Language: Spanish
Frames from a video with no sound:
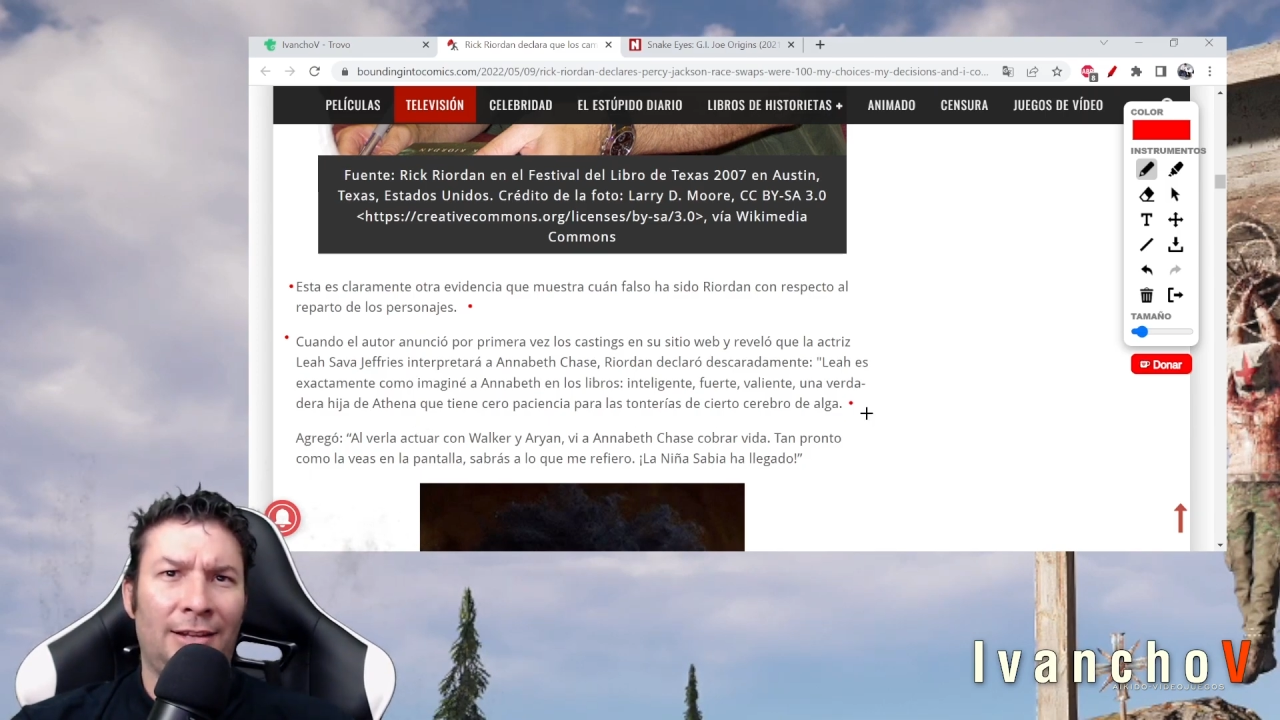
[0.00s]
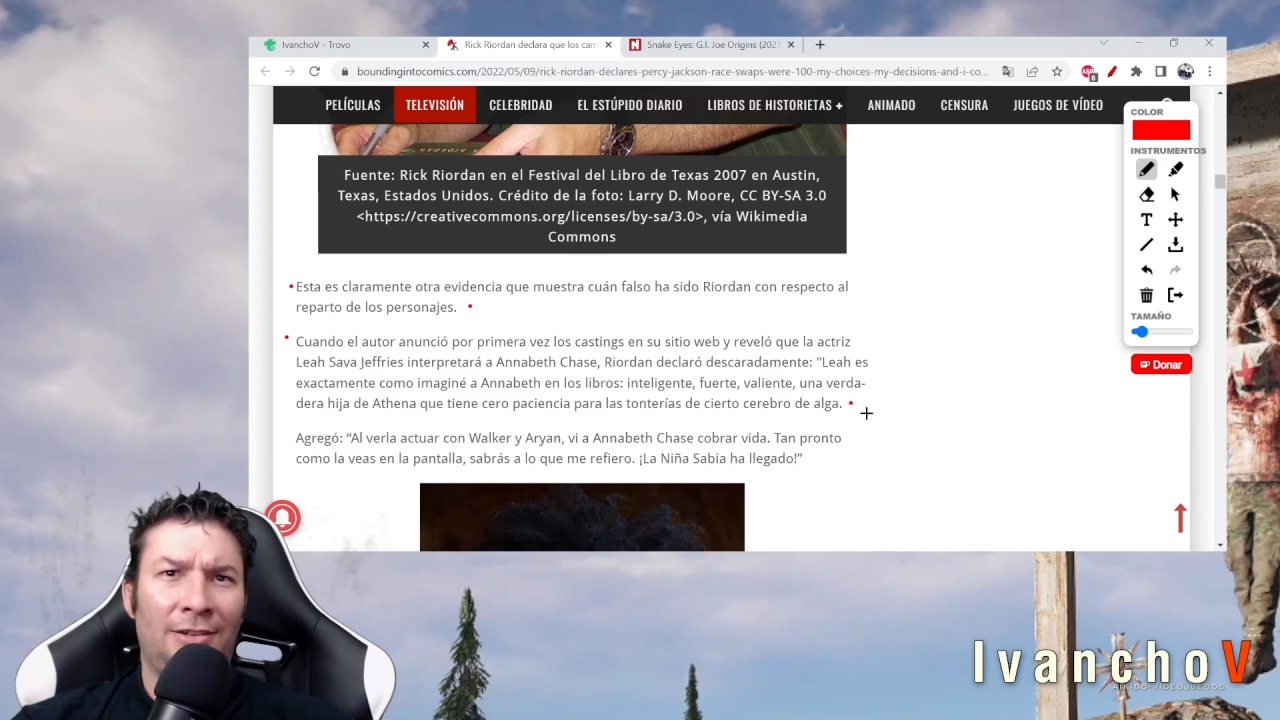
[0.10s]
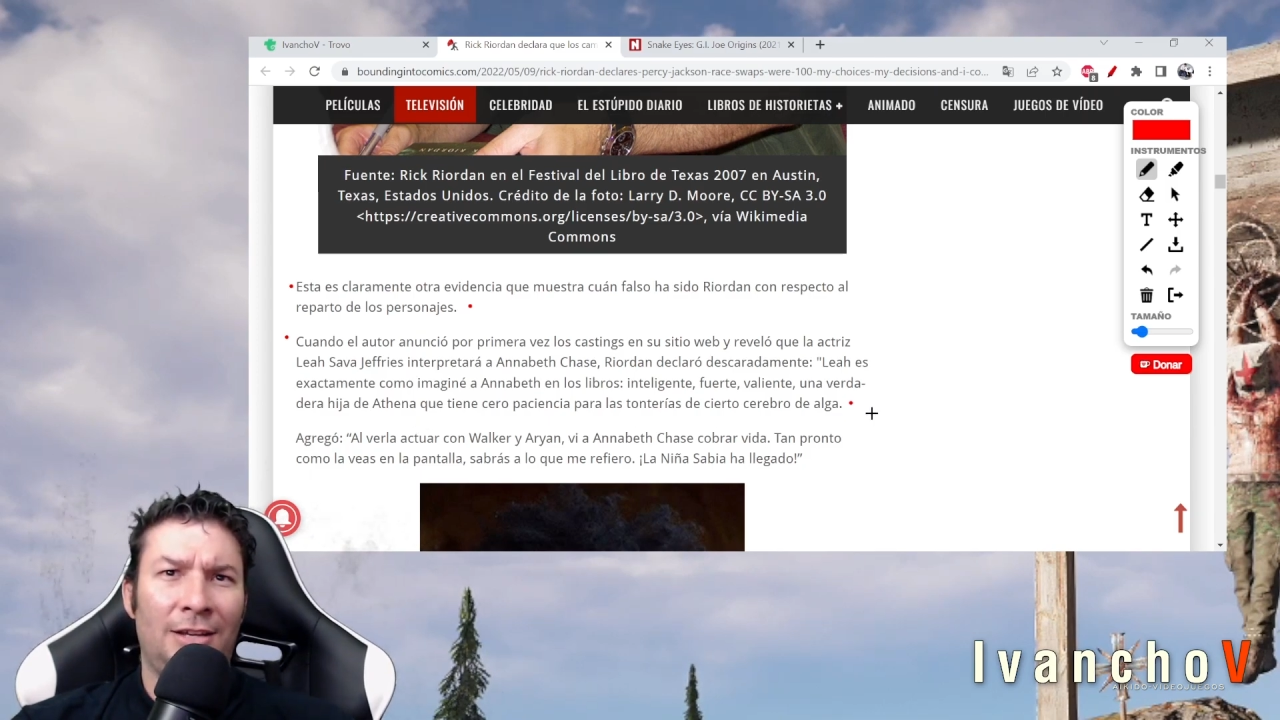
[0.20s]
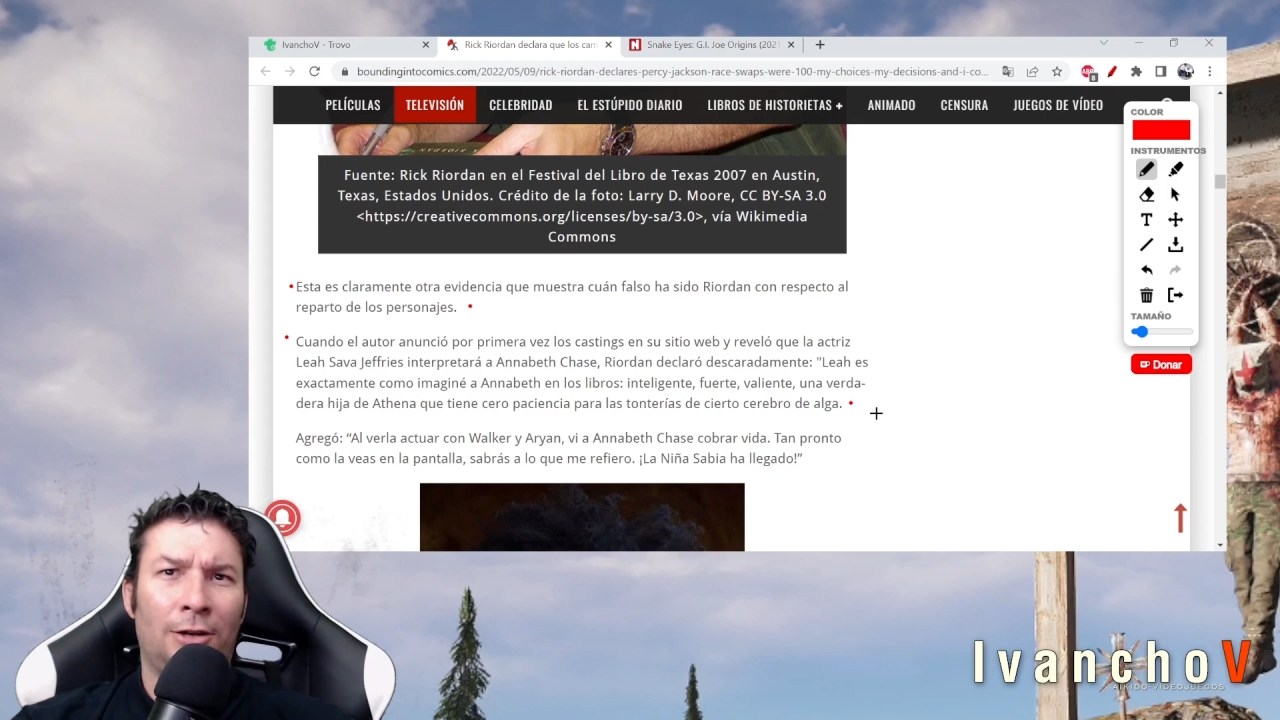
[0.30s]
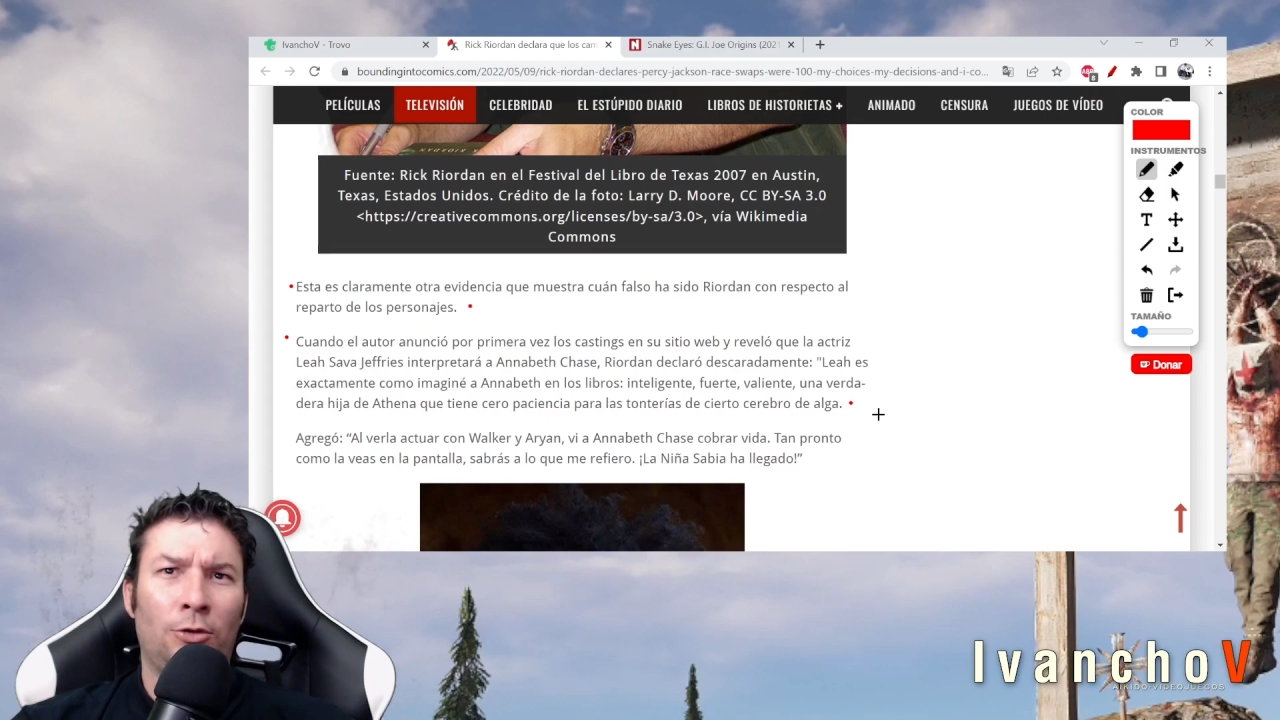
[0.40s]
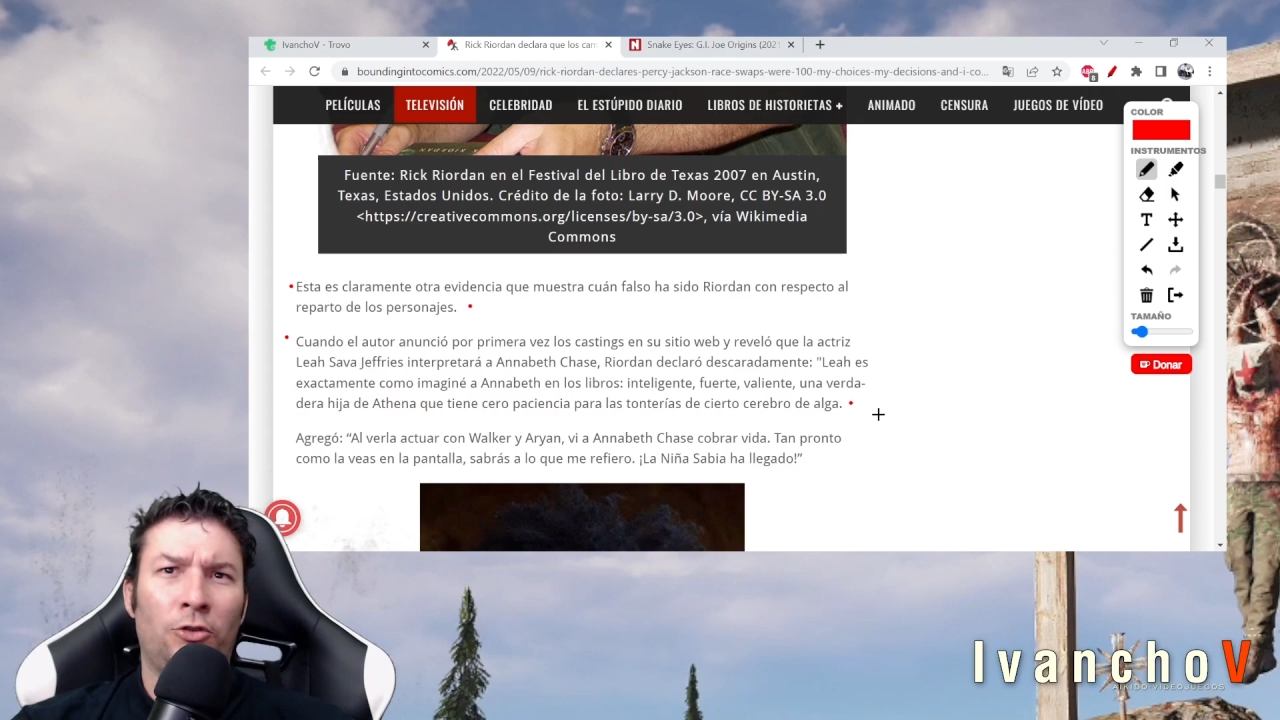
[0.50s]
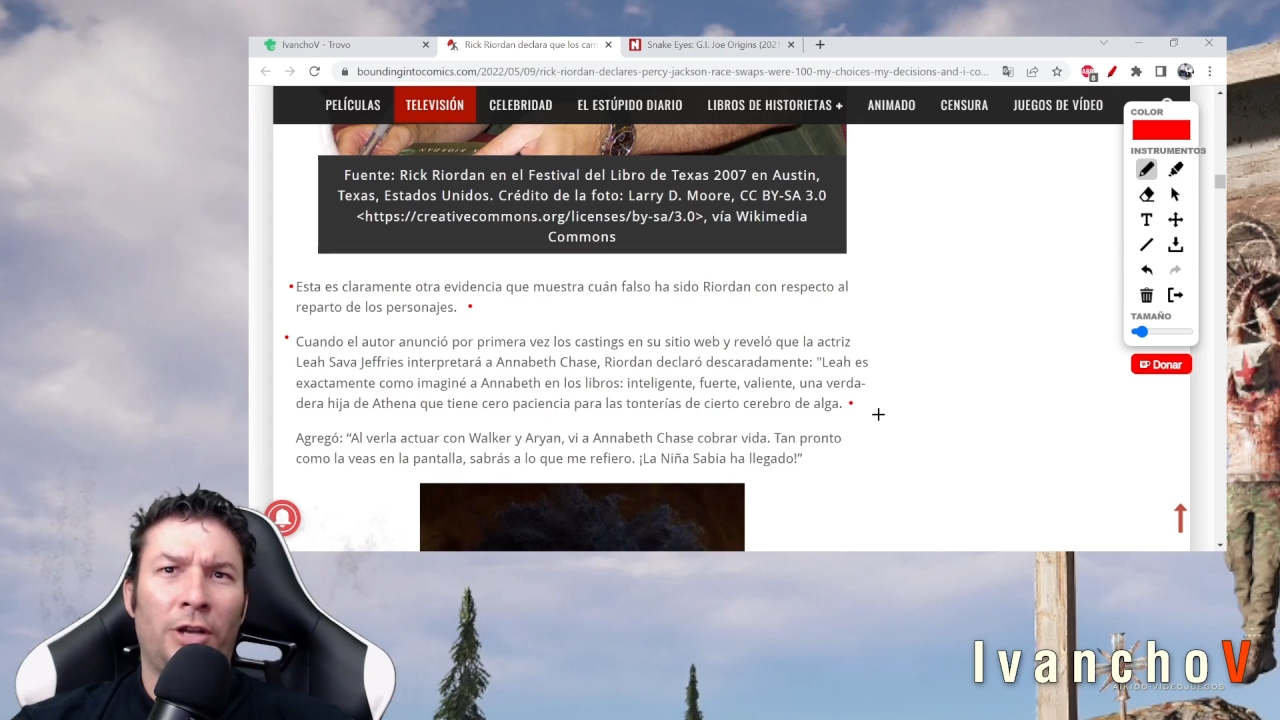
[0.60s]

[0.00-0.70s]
de ciertos